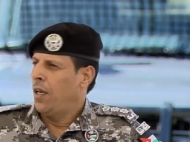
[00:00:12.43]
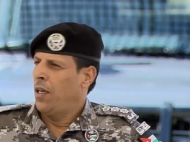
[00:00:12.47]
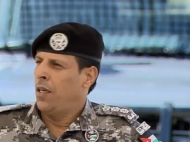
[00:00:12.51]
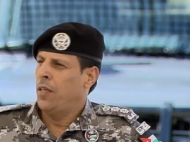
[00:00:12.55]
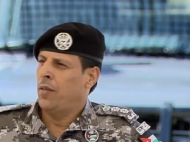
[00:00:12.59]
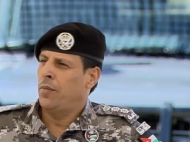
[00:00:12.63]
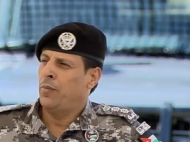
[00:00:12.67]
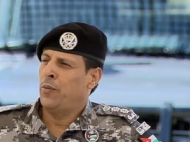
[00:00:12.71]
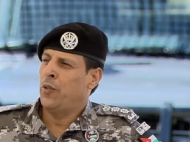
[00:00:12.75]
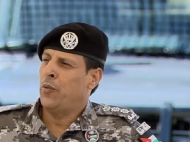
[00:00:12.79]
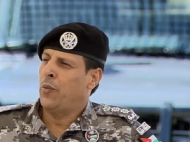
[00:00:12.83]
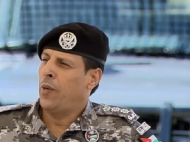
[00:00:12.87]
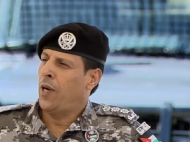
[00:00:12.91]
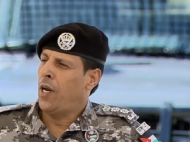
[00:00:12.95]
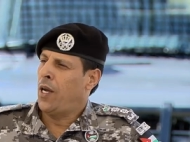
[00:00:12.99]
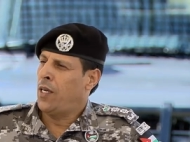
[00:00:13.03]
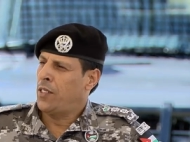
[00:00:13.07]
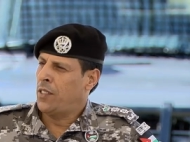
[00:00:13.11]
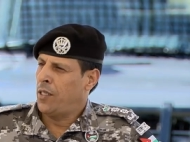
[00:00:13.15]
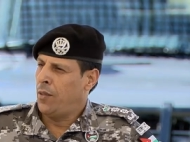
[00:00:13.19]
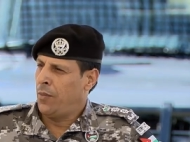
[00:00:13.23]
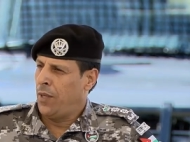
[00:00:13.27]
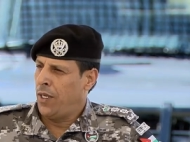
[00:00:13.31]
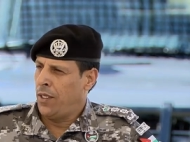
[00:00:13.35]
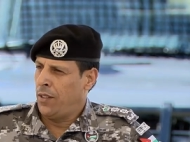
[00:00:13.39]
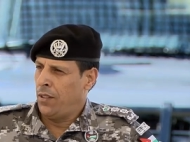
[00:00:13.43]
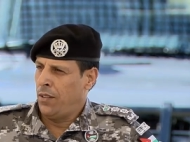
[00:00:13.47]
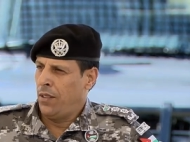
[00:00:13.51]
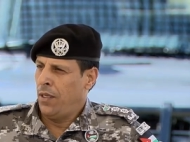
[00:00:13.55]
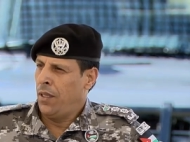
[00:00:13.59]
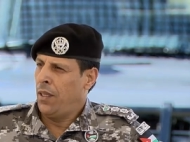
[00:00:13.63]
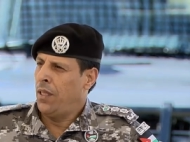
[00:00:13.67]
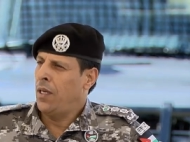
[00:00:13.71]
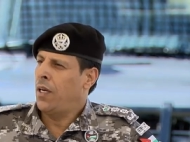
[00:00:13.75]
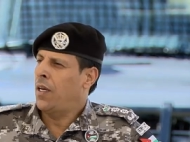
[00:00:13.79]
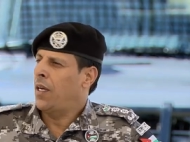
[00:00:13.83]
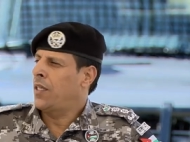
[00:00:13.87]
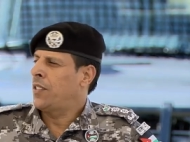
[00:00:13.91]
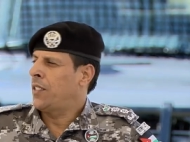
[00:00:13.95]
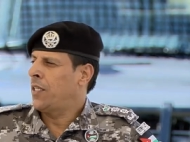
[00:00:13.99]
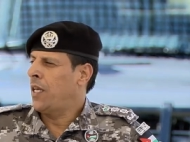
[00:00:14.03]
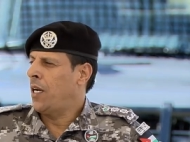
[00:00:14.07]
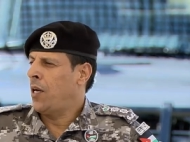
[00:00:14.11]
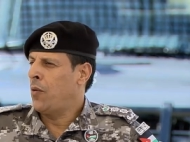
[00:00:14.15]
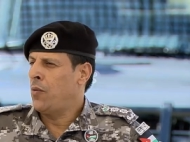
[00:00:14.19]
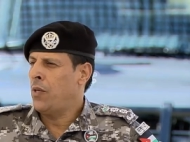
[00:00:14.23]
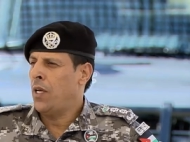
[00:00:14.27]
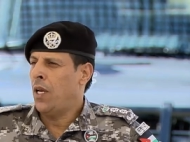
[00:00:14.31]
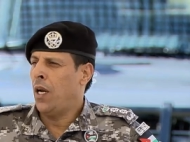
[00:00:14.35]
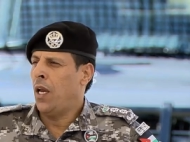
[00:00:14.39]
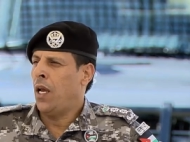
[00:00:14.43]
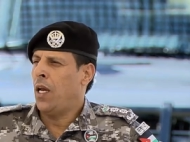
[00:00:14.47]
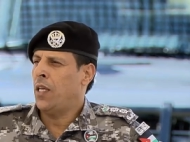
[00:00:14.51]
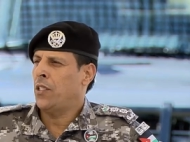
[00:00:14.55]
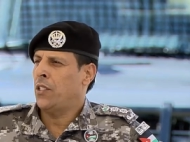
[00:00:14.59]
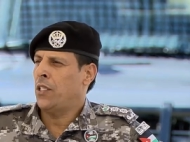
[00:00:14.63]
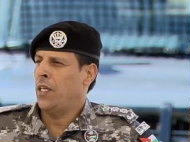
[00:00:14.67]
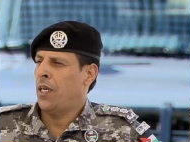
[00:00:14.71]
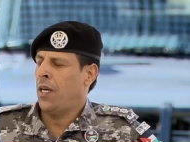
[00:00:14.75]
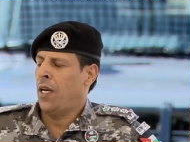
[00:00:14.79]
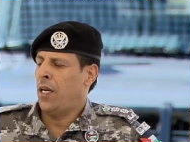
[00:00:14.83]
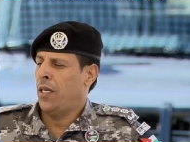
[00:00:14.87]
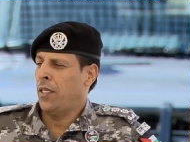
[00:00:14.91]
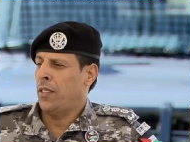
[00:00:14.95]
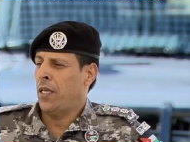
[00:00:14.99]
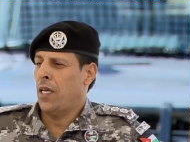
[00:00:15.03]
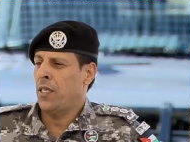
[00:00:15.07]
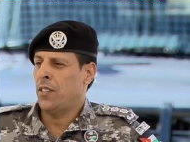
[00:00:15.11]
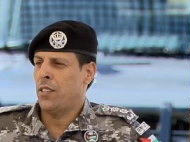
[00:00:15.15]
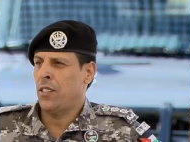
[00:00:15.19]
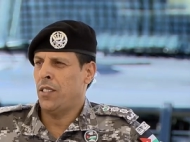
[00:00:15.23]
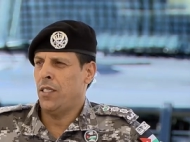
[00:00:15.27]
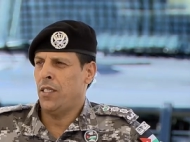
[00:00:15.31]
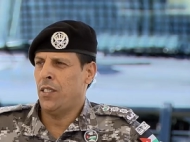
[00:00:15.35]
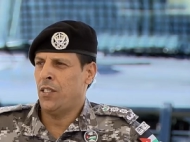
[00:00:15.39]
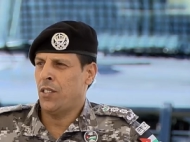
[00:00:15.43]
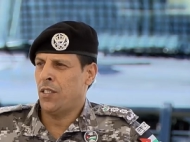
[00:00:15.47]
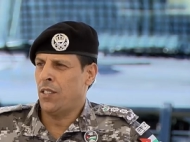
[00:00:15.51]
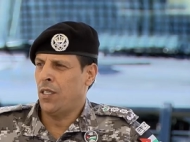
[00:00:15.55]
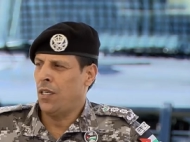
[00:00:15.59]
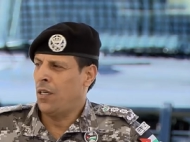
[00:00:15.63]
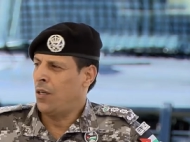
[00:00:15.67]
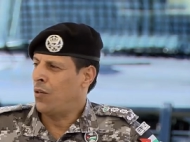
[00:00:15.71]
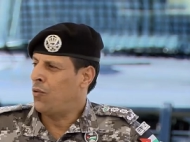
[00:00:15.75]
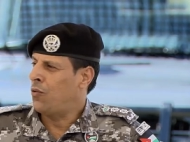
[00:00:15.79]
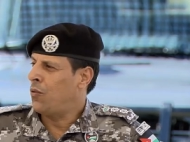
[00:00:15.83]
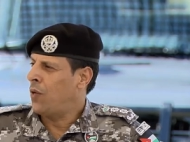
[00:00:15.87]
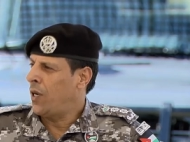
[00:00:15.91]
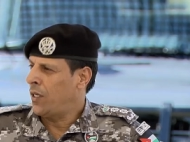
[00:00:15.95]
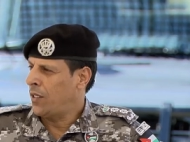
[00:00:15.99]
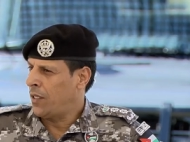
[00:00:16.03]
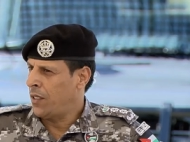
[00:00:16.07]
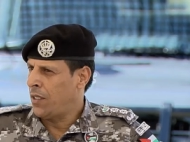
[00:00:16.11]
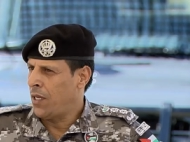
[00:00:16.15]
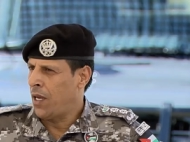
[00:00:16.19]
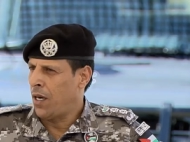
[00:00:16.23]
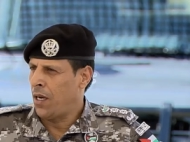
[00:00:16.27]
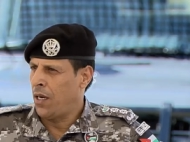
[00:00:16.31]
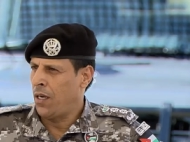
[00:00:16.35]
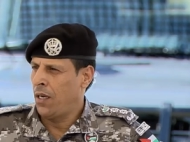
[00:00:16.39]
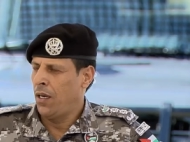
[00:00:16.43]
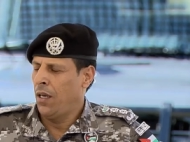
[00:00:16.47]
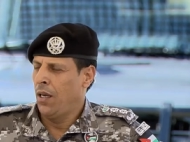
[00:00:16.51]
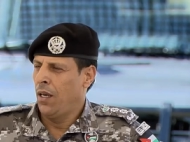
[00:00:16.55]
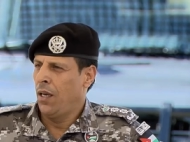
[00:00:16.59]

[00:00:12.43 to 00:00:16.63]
بمناسبة الذكرى السنوية العاشرة لتأسيس قوات الدرك